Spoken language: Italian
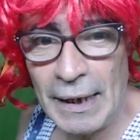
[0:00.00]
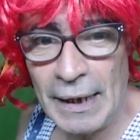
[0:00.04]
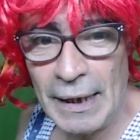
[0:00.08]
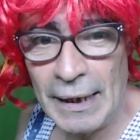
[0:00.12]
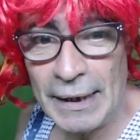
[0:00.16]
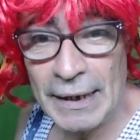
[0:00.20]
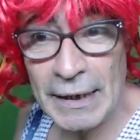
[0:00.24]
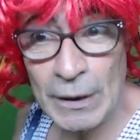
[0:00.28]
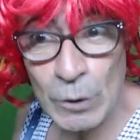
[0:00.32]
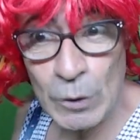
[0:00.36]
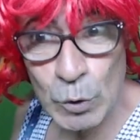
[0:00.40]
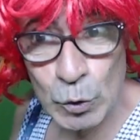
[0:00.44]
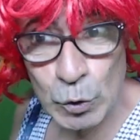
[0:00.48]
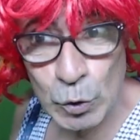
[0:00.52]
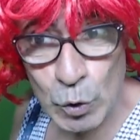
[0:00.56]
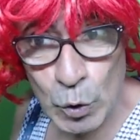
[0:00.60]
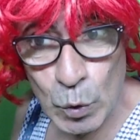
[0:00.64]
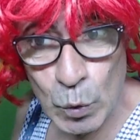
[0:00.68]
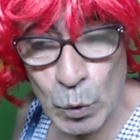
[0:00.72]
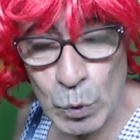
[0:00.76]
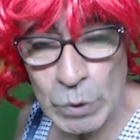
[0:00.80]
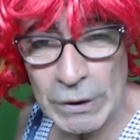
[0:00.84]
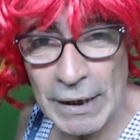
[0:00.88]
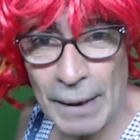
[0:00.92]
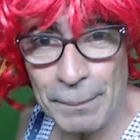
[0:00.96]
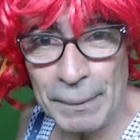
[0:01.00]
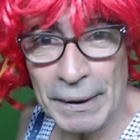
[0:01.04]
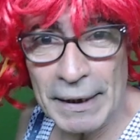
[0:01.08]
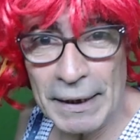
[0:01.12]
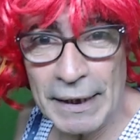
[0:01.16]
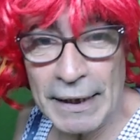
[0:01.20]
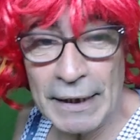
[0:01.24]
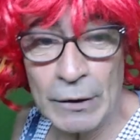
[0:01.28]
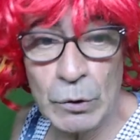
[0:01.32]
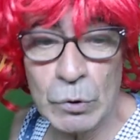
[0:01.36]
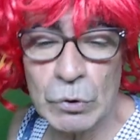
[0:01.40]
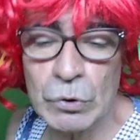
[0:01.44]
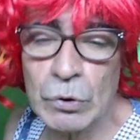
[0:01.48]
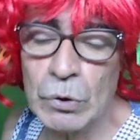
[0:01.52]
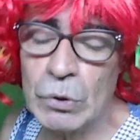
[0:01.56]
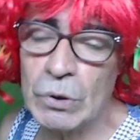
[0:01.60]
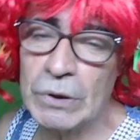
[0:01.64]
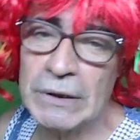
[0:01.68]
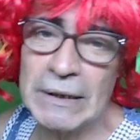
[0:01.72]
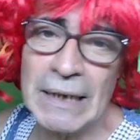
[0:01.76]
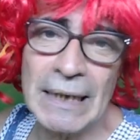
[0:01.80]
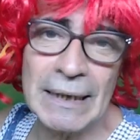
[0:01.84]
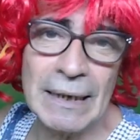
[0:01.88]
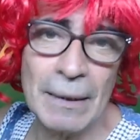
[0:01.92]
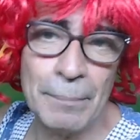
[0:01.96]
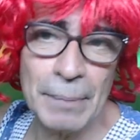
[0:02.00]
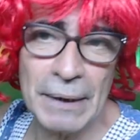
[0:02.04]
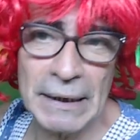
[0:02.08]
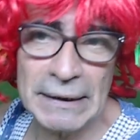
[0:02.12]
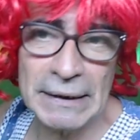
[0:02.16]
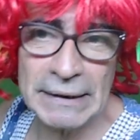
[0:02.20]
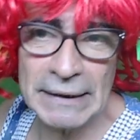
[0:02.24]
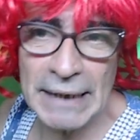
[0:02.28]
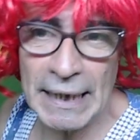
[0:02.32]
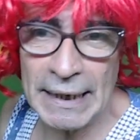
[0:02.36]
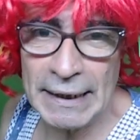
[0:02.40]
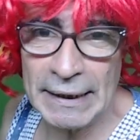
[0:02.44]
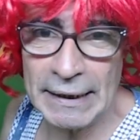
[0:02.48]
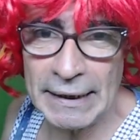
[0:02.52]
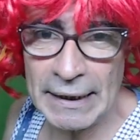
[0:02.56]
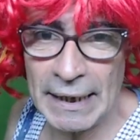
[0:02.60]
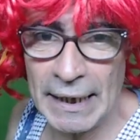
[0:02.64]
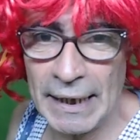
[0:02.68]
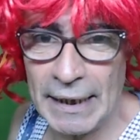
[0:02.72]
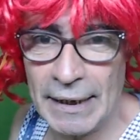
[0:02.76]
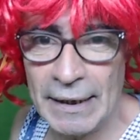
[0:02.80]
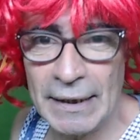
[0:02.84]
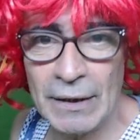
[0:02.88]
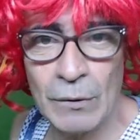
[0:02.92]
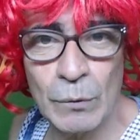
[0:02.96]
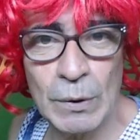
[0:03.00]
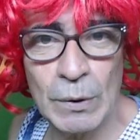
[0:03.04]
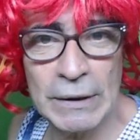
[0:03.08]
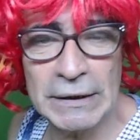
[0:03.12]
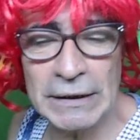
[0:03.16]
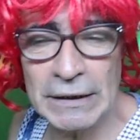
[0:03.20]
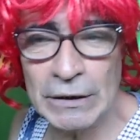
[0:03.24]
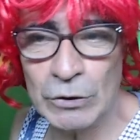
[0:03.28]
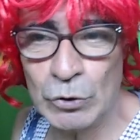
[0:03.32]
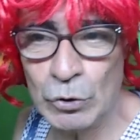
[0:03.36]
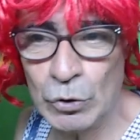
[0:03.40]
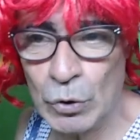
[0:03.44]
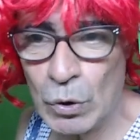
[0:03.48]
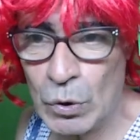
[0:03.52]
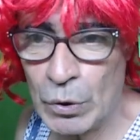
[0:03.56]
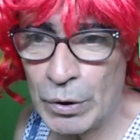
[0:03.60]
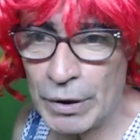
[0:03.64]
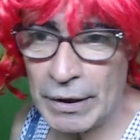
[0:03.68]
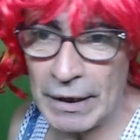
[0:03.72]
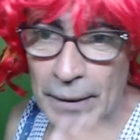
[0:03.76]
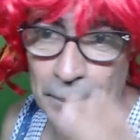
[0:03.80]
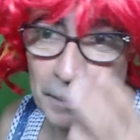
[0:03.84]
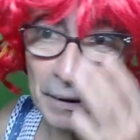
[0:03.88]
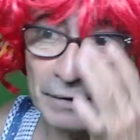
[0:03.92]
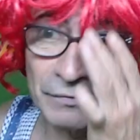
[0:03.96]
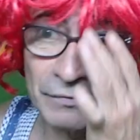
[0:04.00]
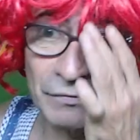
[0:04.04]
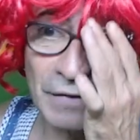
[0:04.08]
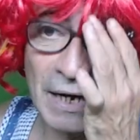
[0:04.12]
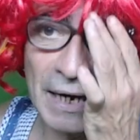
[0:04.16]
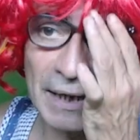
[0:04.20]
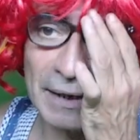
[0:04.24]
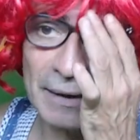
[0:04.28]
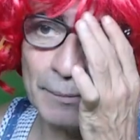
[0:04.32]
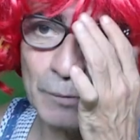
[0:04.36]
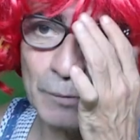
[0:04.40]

Chiedo scusa perché non sono stata presente in questi giorni per vari